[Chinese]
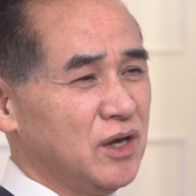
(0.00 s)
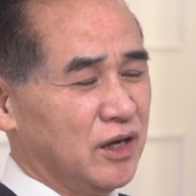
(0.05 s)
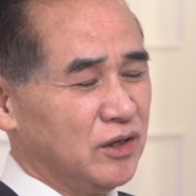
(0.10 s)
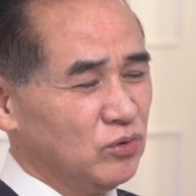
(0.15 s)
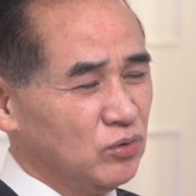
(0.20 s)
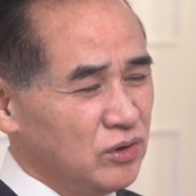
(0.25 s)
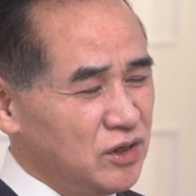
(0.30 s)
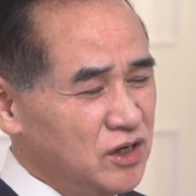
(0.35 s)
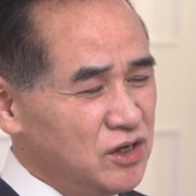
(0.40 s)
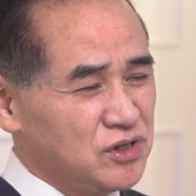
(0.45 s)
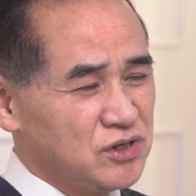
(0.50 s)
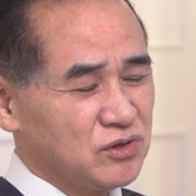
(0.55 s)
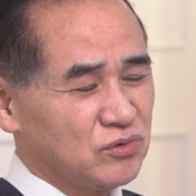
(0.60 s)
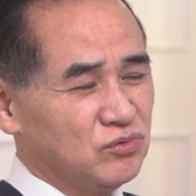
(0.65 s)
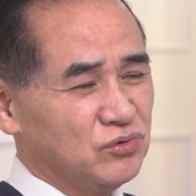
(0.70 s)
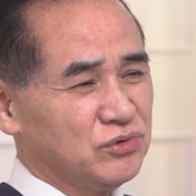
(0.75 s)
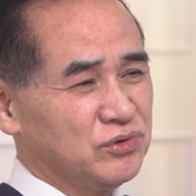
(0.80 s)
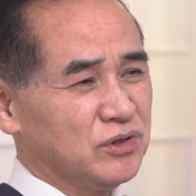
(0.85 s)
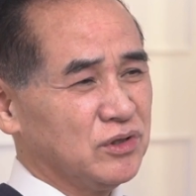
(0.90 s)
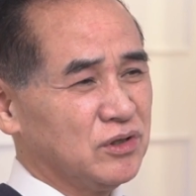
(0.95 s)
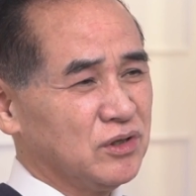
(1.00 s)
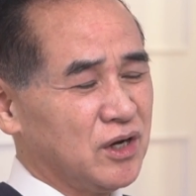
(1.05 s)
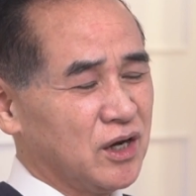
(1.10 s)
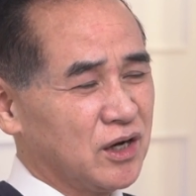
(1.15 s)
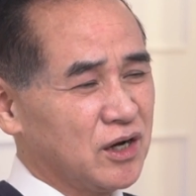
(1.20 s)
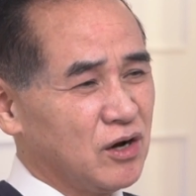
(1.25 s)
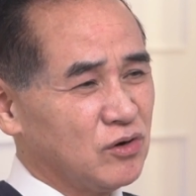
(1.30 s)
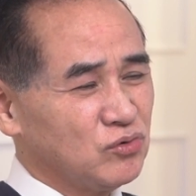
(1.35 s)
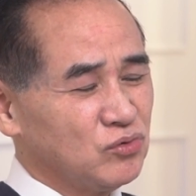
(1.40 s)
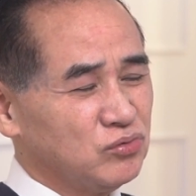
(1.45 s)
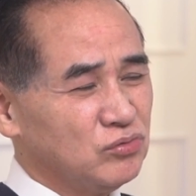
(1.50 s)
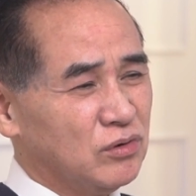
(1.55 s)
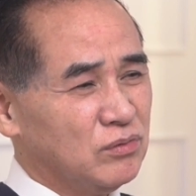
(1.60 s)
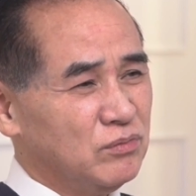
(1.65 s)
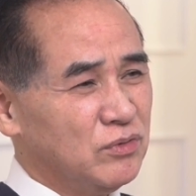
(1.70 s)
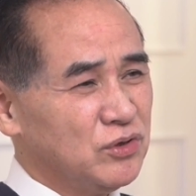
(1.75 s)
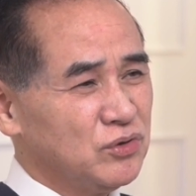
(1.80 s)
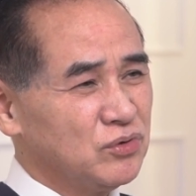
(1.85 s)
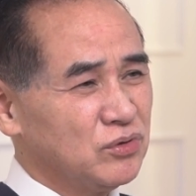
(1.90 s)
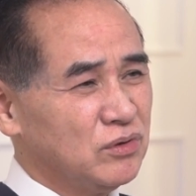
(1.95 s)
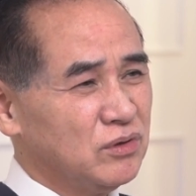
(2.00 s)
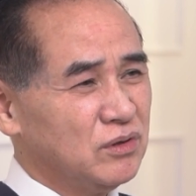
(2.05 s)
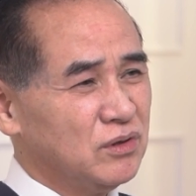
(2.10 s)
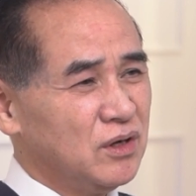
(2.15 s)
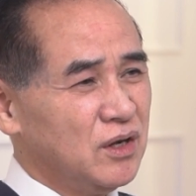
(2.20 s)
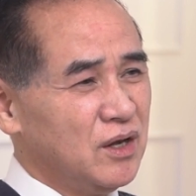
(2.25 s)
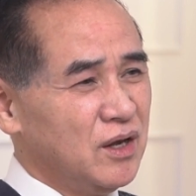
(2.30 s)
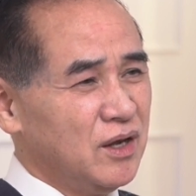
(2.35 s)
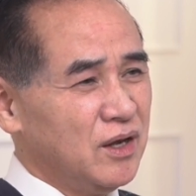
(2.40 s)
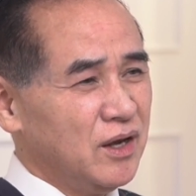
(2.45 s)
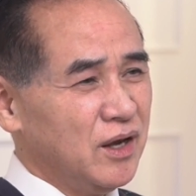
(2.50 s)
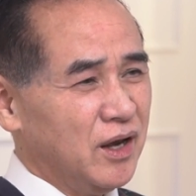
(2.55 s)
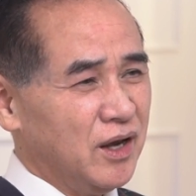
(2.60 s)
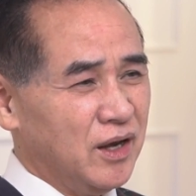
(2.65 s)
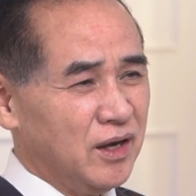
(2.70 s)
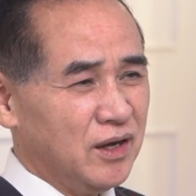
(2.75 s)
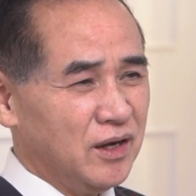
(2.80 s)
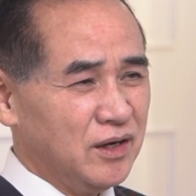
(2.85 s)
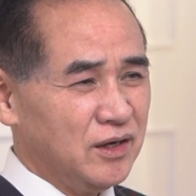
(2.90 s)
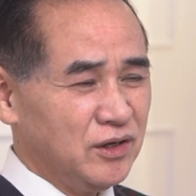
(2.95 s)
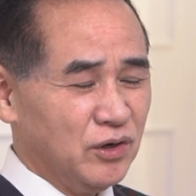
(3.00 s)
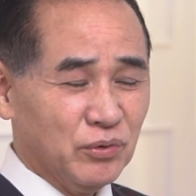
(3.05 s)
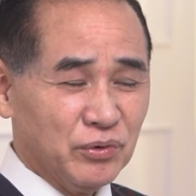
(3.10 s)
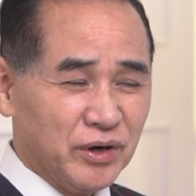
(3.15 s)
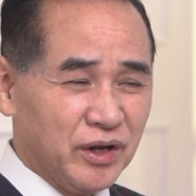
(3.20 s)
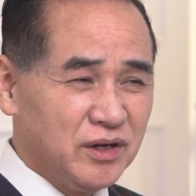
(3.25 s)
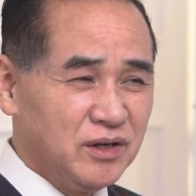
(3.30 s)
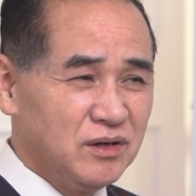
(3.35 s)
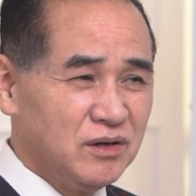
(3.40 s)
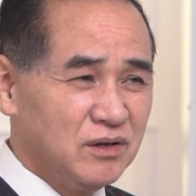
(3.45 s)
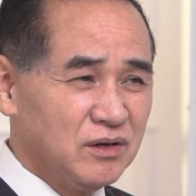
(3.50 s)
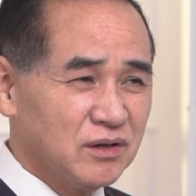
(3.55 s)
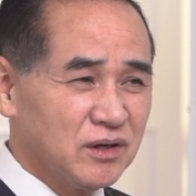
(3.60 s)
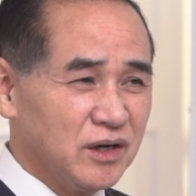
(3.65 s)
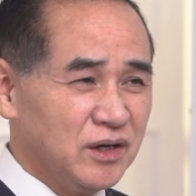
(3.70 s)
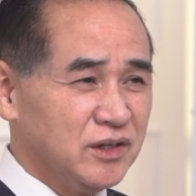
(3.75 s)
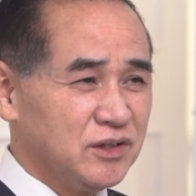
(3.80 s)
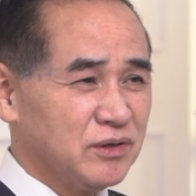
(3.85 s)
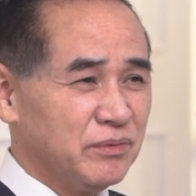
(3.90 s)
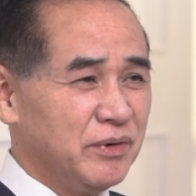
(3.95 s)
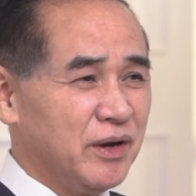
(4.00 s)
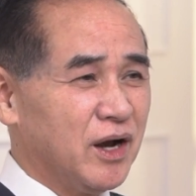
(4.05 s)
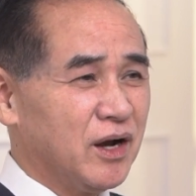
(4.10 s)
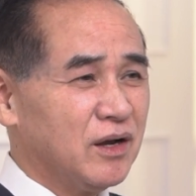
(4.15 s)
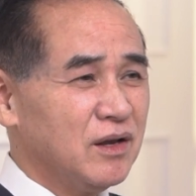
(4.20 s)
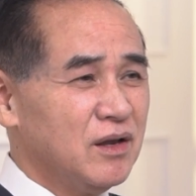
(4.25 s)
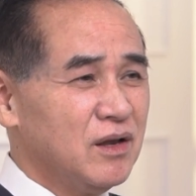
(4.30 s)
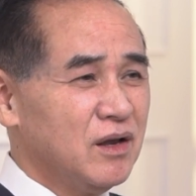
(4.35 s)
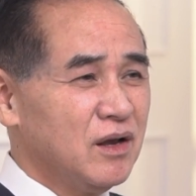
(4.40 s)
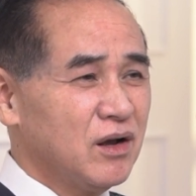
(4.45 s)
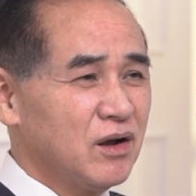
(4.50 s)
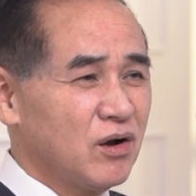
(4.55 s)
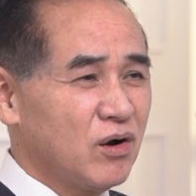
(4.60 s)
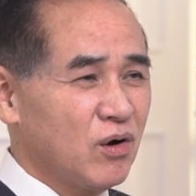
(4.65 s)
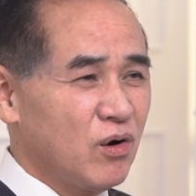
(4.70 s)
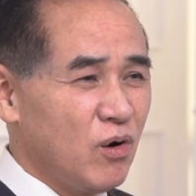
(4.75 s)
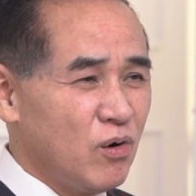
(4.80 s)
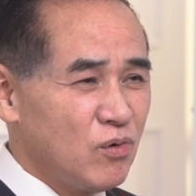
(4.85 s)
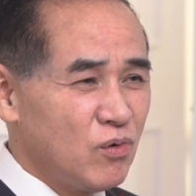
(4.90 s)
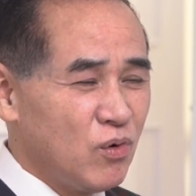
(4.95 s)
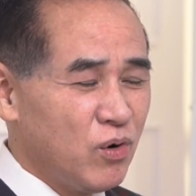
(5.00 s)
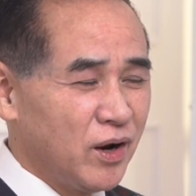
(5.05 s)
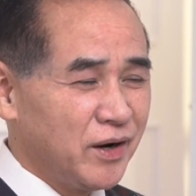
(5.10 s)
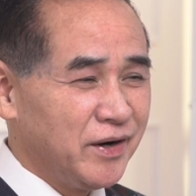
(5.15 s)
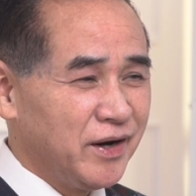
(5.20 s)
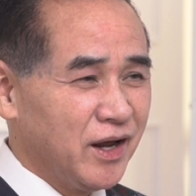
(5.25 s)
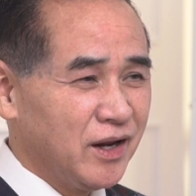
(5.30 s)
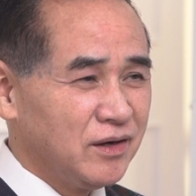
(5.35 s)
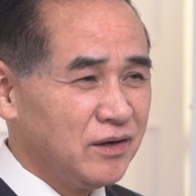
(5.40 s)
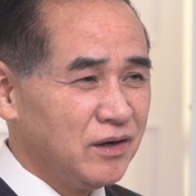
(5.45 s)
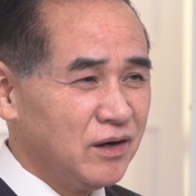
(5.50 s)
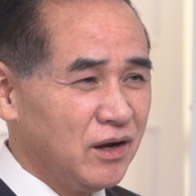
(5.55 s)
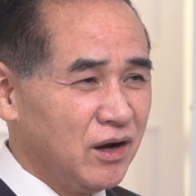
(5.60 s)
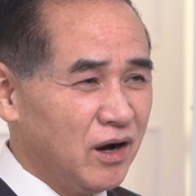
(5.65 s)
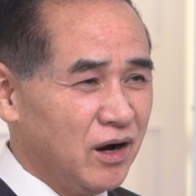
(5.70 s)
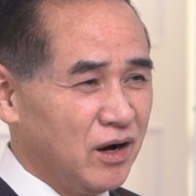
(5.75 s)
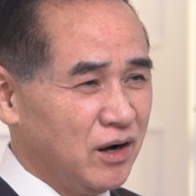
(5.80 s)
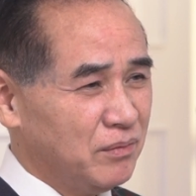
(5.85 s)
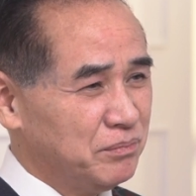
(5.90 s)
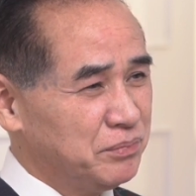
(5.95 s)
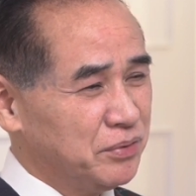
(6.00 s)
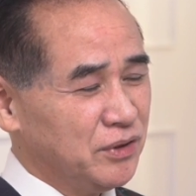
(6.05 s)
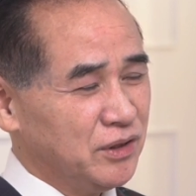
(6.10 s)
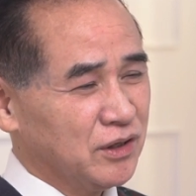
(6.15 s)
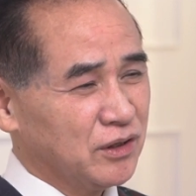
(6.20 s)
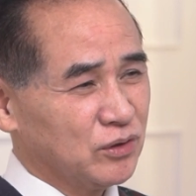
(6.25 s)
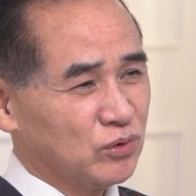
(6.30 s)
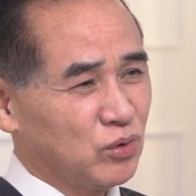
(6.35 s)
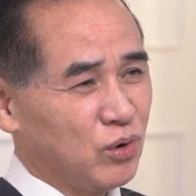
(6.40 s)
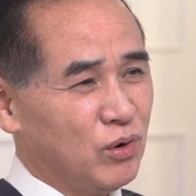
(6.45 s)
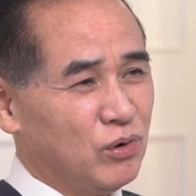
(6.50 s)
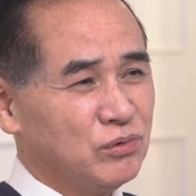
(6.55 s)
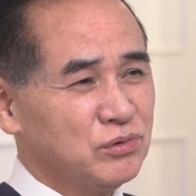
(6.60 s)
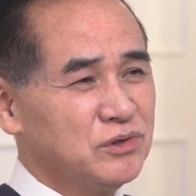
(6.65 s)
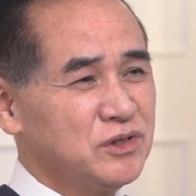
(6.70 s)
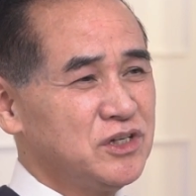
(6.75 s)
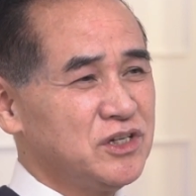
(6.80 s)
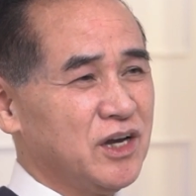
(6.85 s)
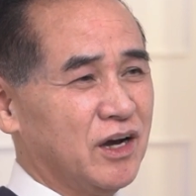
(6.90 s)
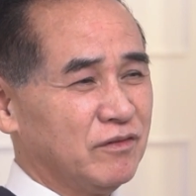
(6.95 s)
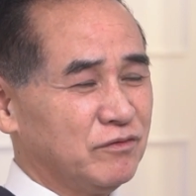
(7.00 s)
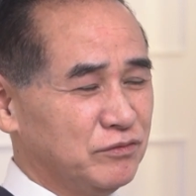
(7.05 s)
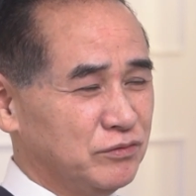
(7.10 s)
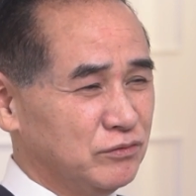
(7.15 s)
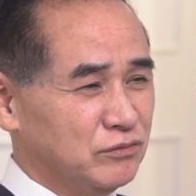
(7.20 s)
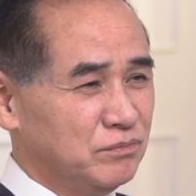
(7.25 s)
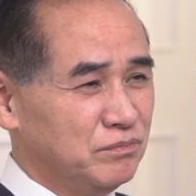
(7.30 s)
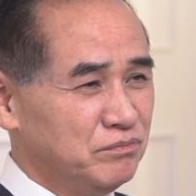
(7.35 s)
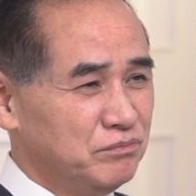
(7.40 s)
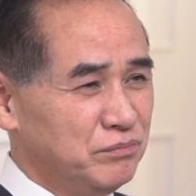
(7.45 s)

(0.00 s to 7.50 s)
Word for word: 很多历史故事都在告诉我们说，呃，有人可以怎么样共患难而不能同享福。